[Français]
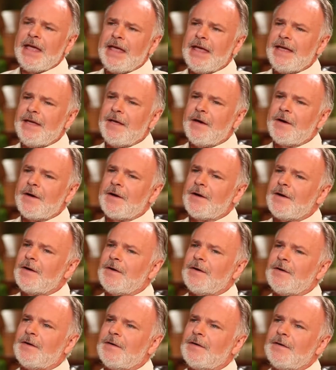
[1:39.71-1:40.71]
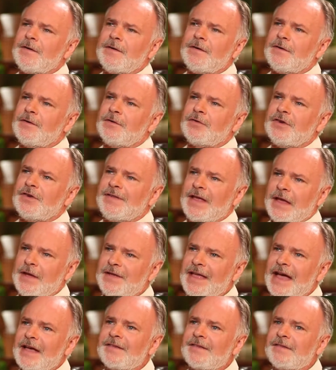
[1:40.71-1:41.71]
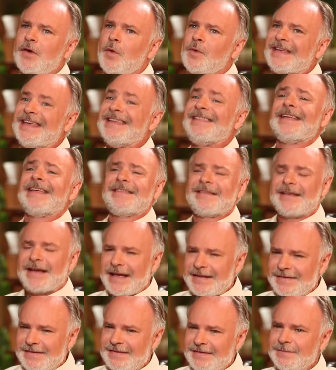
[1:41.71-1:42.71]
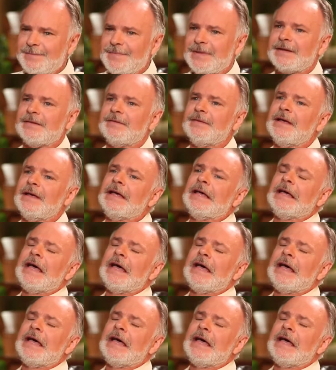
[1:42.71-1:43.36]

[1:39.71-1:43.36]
Et euh, j'étais un garçon qui était très timide.